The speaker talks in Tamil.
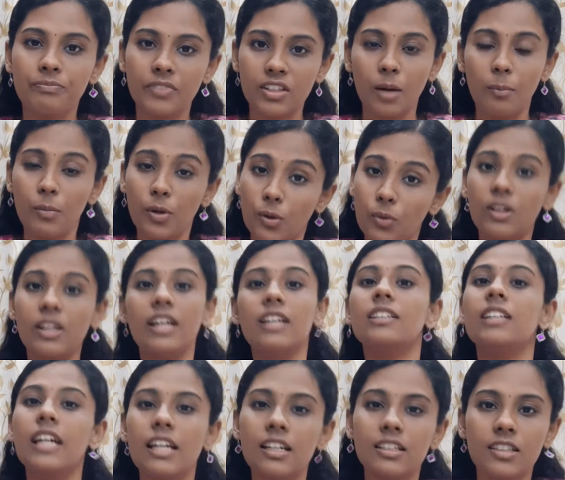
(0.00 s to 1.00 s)
நமக்குள்ளேயே
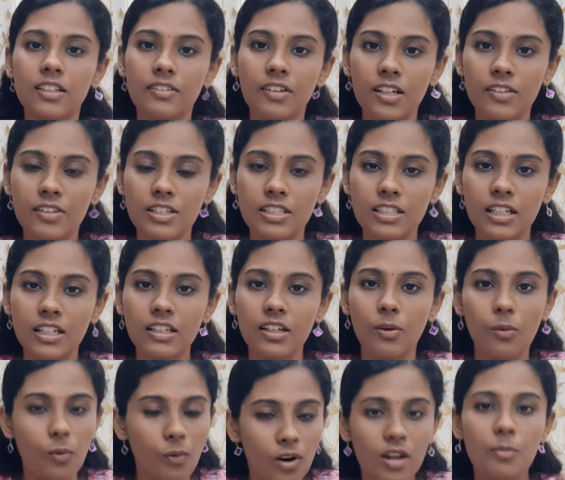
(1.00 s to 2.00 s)
தைரியத்தை வர வச்சுக்கிட்டு
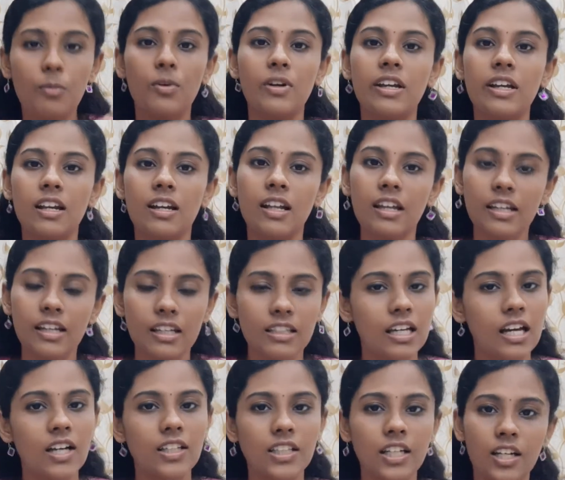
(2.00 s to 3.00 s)
ஓட முடியலன்னா
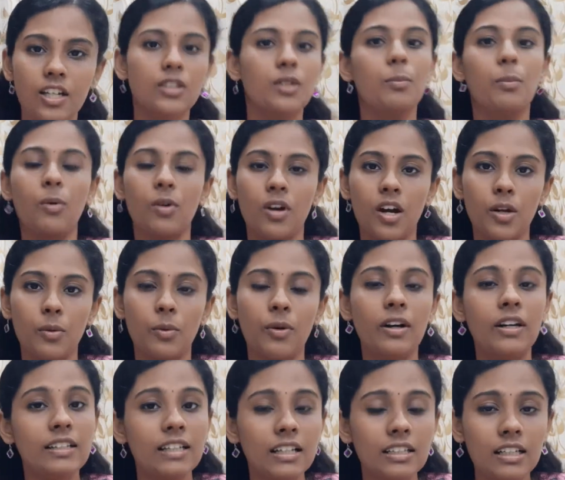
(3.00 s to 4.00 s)
எதையாவது எடுத்து
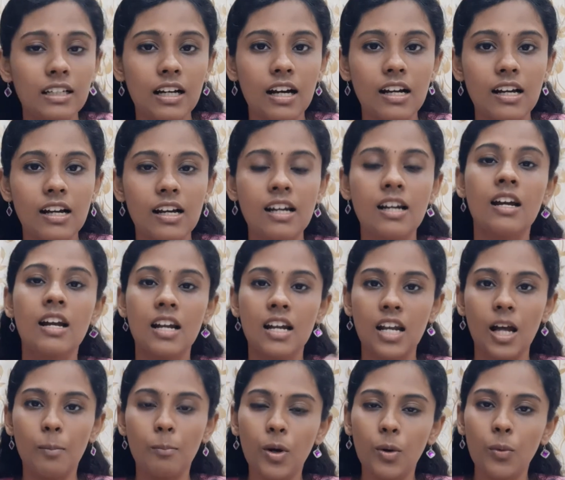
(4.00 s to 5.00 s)
போராடுவோம் எதுக்காக
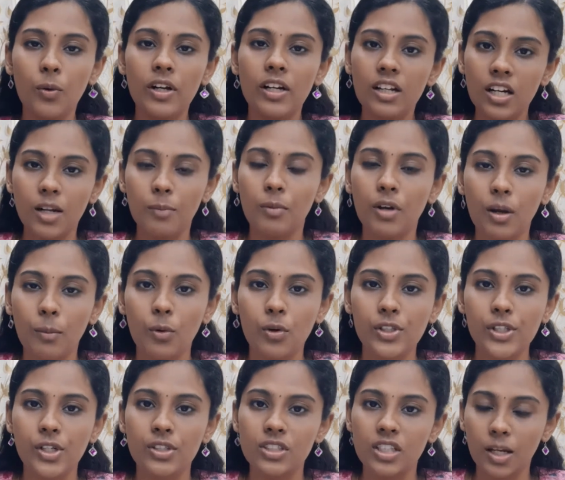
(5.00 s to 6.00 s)
நம்ம உயிர் நமக்கு
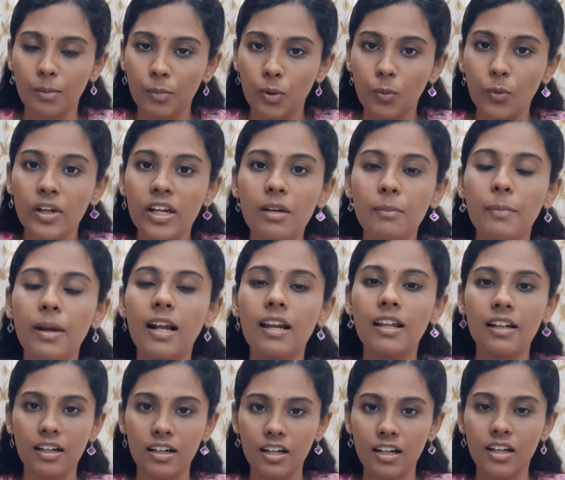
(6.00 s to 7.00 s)
முக்கியம் ஸோ நம்ம உயிர் மேலே
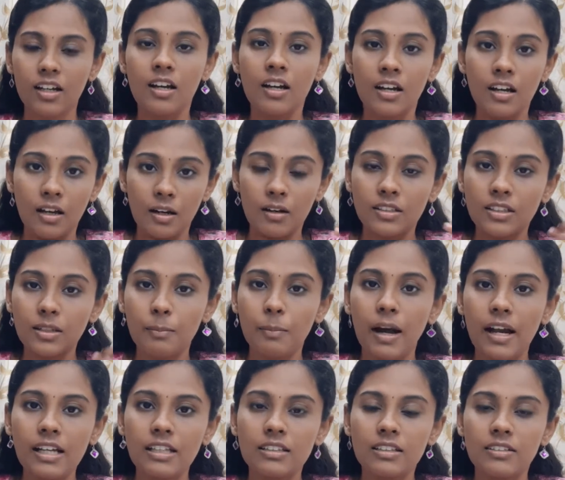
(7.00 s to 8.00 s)
இருக்கிற அந்த
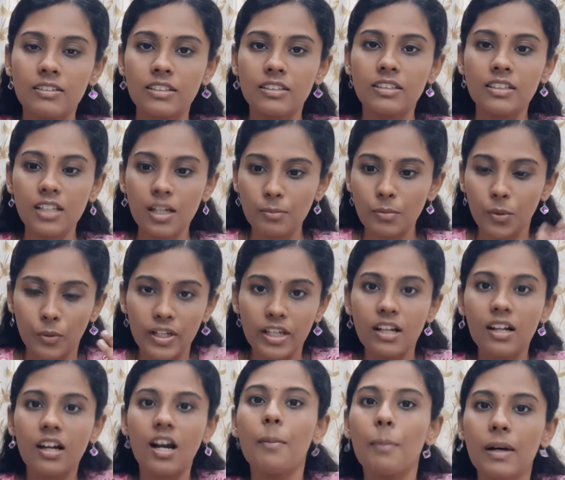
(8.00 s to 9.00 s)
பயத்தை வந்து நம்ம
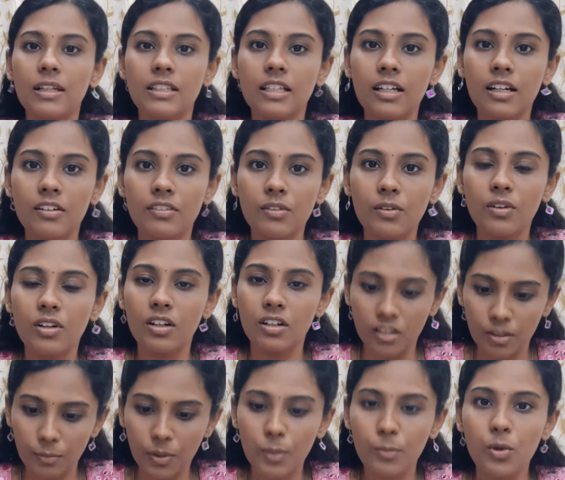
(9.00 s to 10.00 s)
உயிரை காப்பாற்றிக்கணும்னு
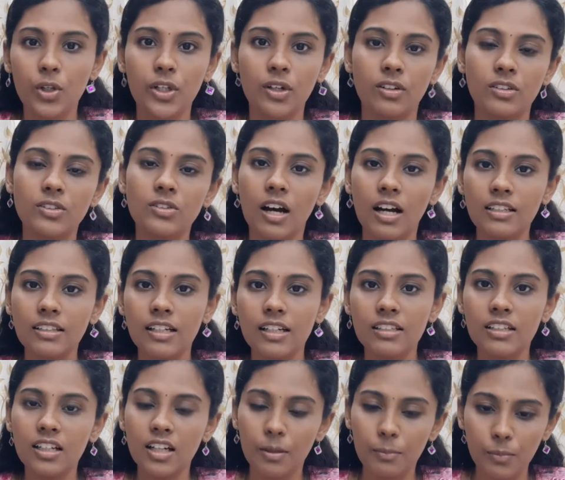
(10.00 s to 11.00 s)
நமக்கு முக்கியம் ஸோ அந்த
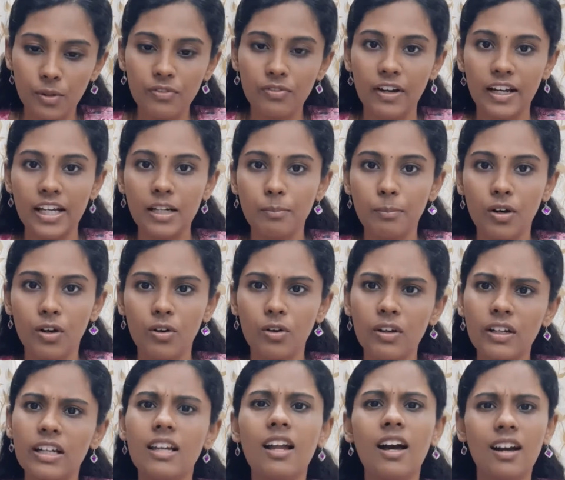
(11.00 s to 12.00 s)
இடத்துல நம்ம ஃபைட்
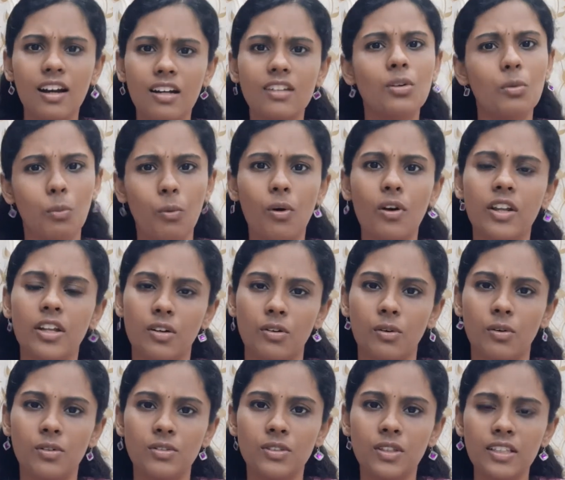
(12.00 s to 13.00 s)
பண்ணணும் இல்லை அங்கேருந்து
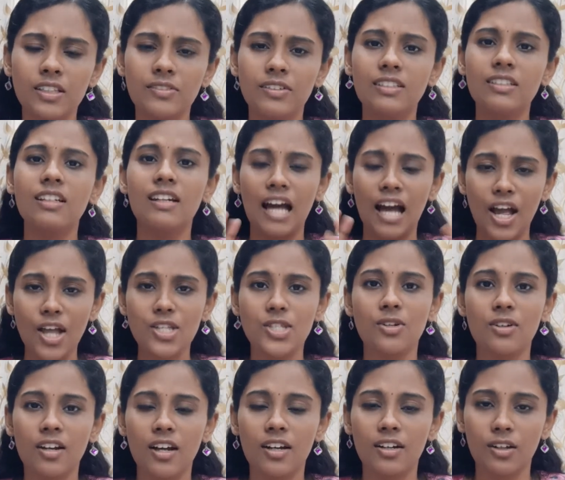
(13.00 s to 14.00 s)
ஓடிடணும் ஸோ இது வந்து
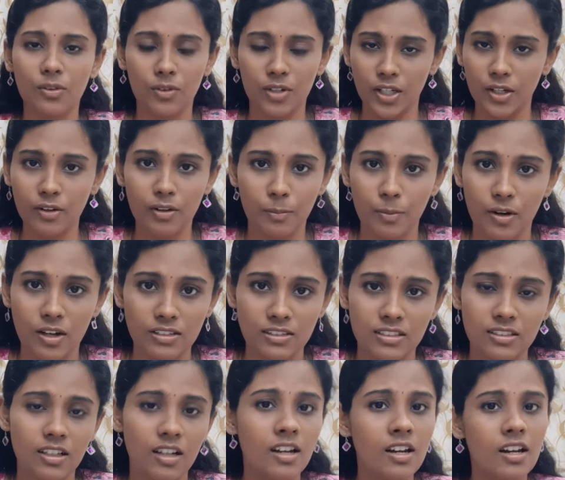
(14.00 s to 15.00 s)
நேச்சுரலாக இருக்கக்கூடிய ஒரு ப்ராசஸ் தான்